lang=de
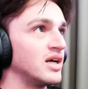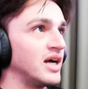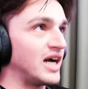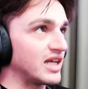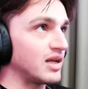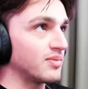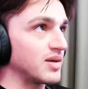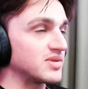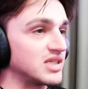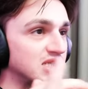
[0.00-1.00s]
hart
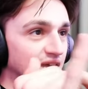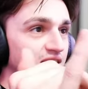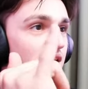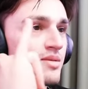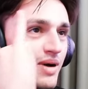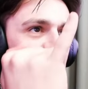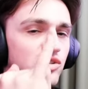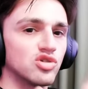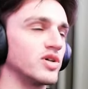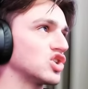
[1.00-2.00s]
anbremsen. Ist echt,
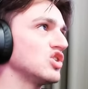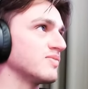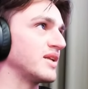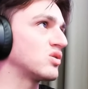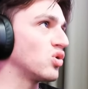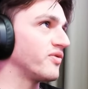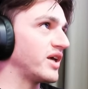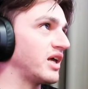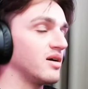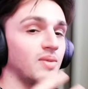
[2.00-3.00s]
meistens überschießt man die Kurve
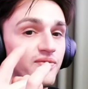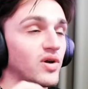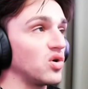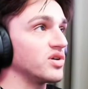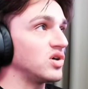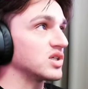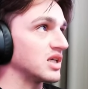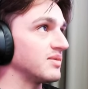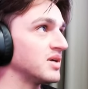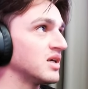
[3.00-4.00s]
eher, machen wir auch in der
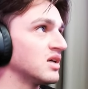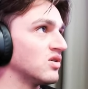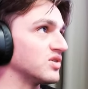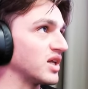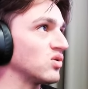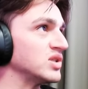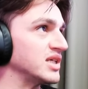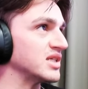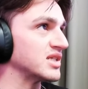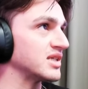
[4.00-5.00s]
Hotlap. Und dann runter
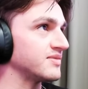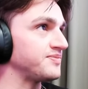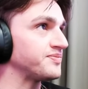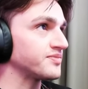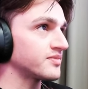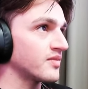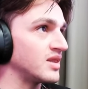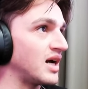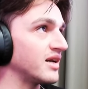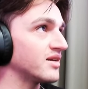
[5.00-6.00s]
in den dritten,
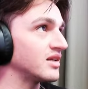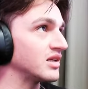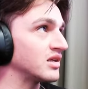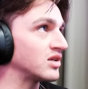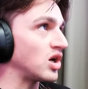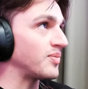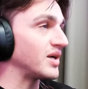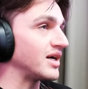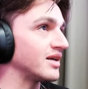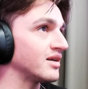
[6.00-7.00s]
nah an den Curb hier
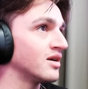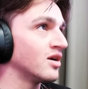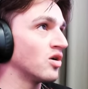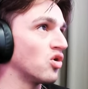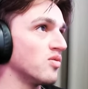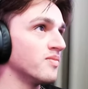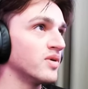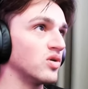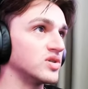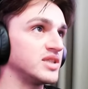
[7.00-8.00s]
ran, rum,
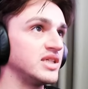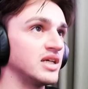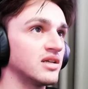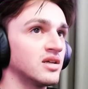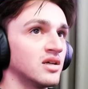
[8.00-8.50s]
rotieren.